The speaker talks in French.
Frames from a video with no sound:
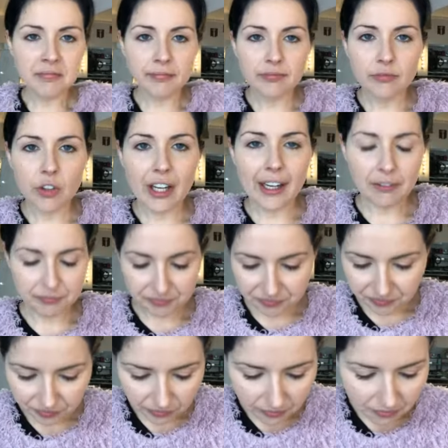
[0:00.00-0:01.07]
Voilà.
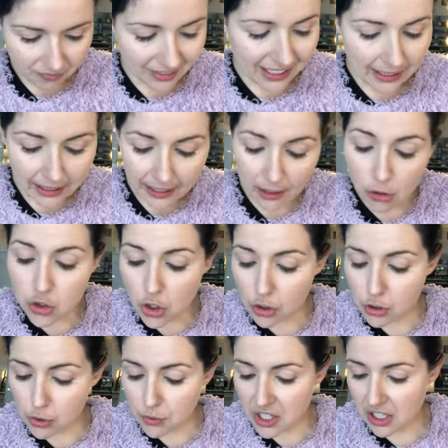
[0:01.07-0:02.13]
Et là,
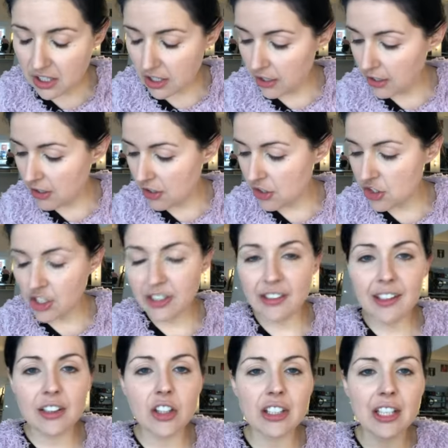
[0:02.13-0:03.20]
aujourd'hui, euh, j'ai
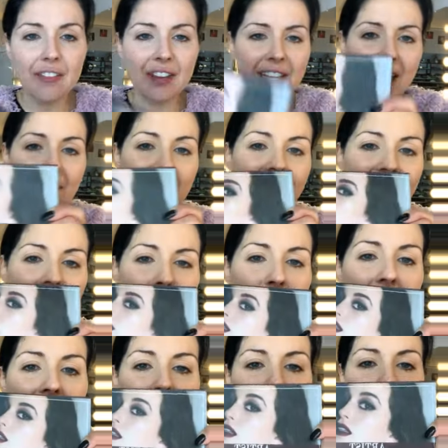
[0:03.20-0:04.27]
l'idée de travailler avec la
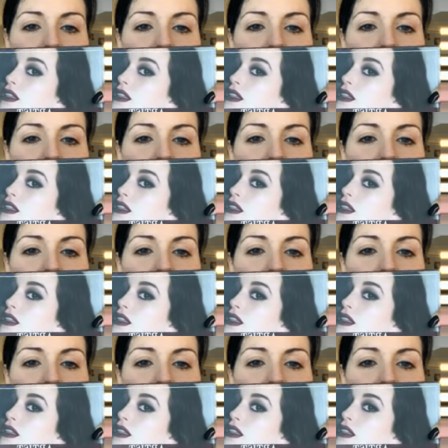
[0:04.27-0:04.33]
palette